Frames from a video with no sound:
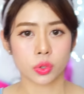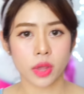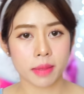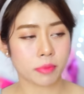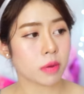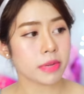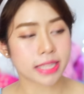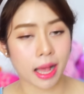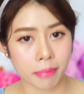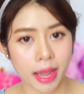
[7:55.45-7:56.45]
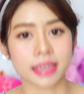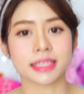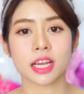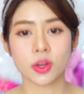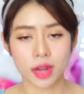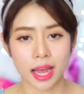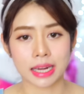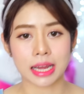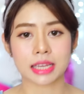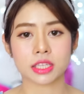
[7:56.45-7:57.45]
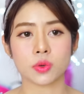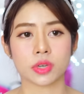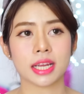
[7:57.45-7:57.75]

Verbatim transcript: ตัว M ก็มี 3 แผ่นเช่นเดียวกันนะคะ จะอยู่